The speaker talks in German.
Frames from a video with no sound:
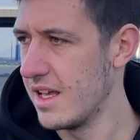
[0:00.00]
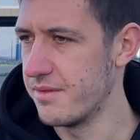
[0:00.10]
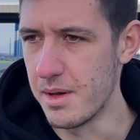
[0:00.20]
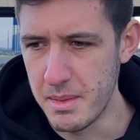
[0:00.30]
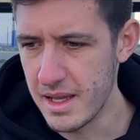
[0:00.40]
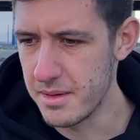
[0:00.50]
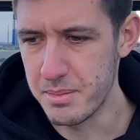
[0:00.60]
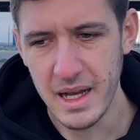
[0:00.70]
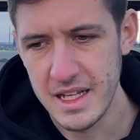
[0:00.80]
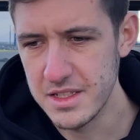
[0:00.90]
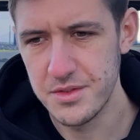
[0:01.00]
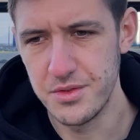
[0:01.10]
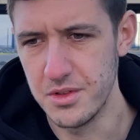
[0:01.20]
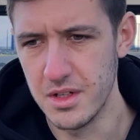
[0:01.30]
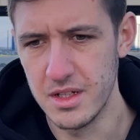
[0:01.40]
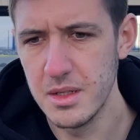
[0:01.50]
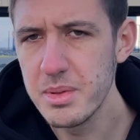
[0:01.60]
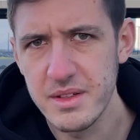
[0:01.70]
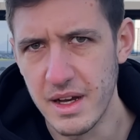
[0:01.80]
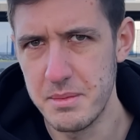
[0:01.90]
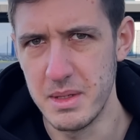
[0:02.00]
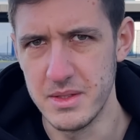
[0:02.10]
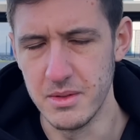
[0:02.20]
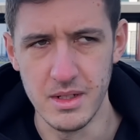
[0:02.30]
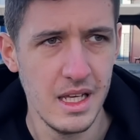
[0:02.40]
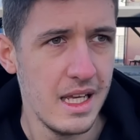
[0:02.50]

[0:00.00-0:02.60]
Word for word: war mehr ein Preis für eine Privatperson.